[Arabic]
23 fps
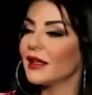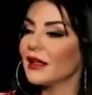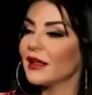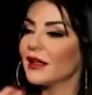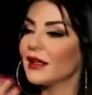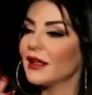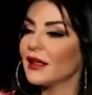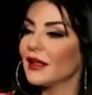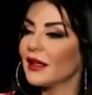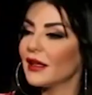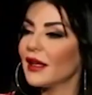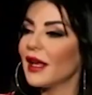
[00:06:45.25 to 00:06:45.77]
ما
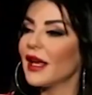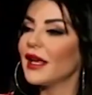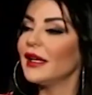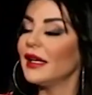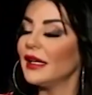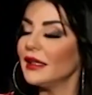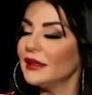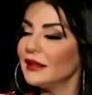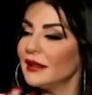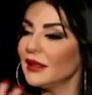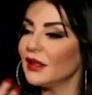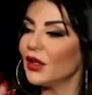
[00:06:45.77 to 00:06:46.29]
خدت بالي كان
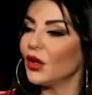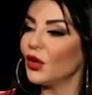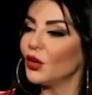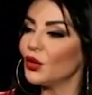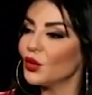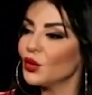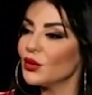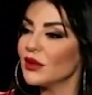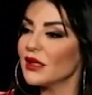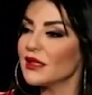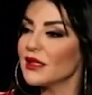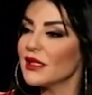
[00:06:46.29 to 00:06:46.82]
عندك
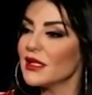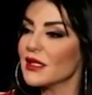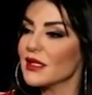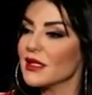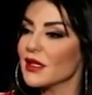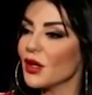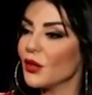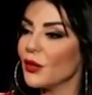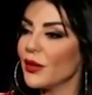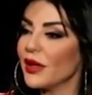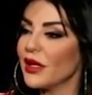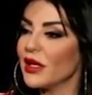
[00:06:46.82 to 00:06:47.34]
عروض كتير
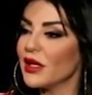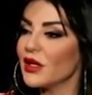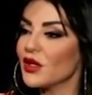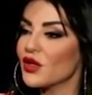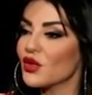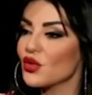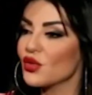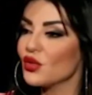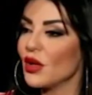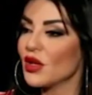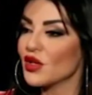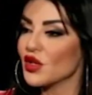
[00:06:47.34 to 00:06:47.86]

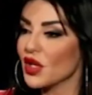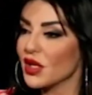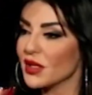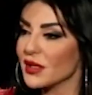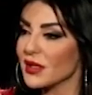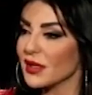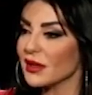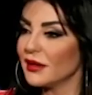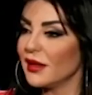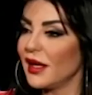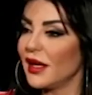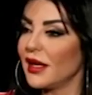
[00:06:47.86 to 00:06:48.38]
زواج
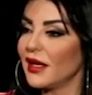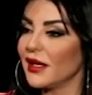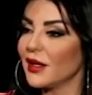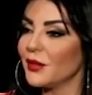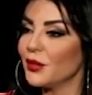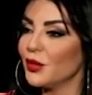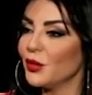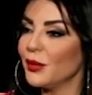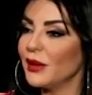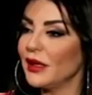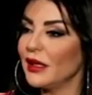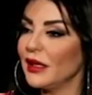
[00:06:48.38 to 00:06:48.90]
واشخاص
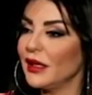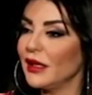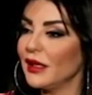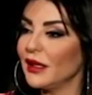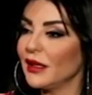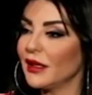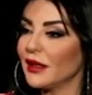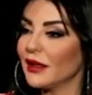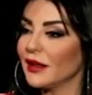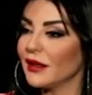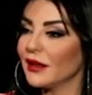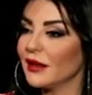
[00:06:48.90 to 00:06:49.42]
يتقربوا
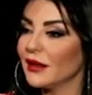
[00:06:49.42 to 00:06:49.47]
منك